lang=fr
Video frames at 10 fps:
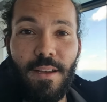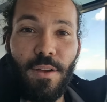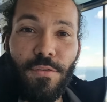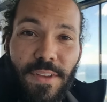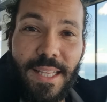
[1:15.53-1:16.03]

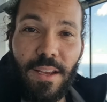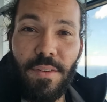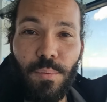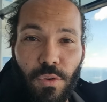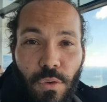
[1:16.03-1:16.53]
Vis ta vie
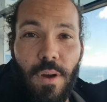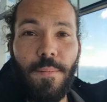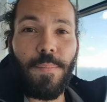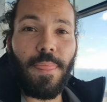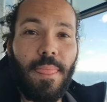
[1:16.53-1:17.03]
pour toi.
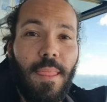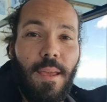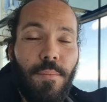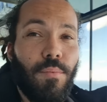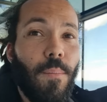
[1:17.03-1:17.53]

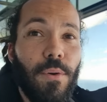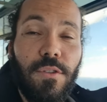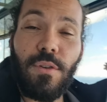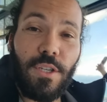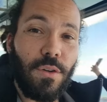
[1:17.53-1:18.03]
Peu importe ce
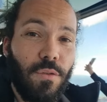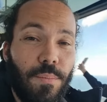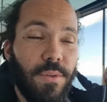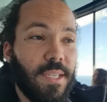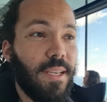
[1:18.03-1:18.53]
que les gens vont
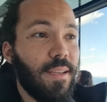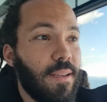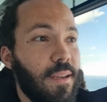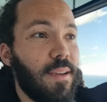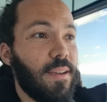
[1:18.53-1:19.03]
penser,
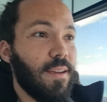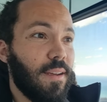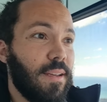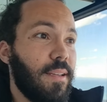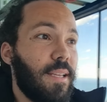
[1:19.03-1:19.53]

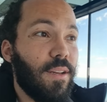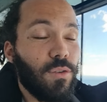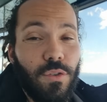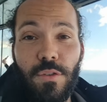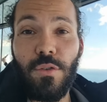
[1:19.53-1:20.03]
il y a de grandes
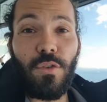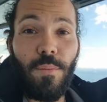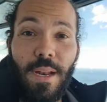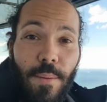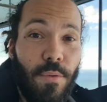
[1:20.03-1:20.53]
chances que
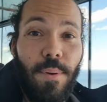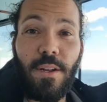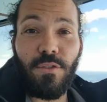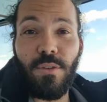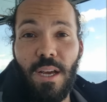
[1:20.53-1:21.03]
demain, la plupart,
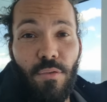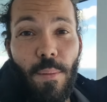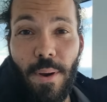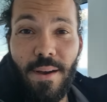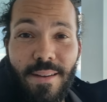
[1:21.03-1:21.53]
tu ne les revois
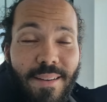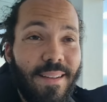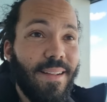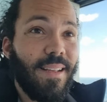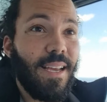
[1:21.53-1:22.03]
pas.
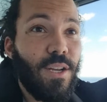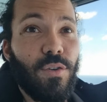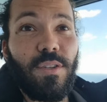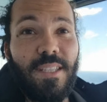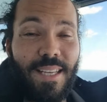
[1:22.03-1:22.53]
Et une
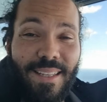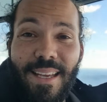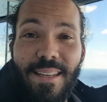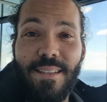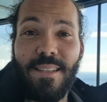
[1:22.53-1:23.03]
chose est
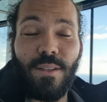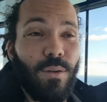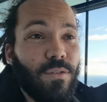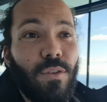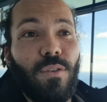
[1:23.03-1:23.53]
certaine, c'est que dans
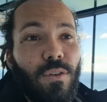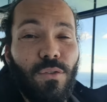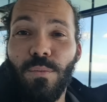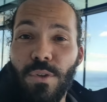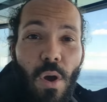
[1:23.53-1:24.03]
100 ans, tout
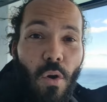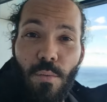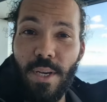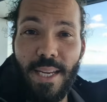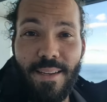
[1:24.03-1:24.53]
le monde aura
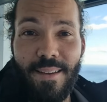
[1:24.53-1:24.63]
oublié.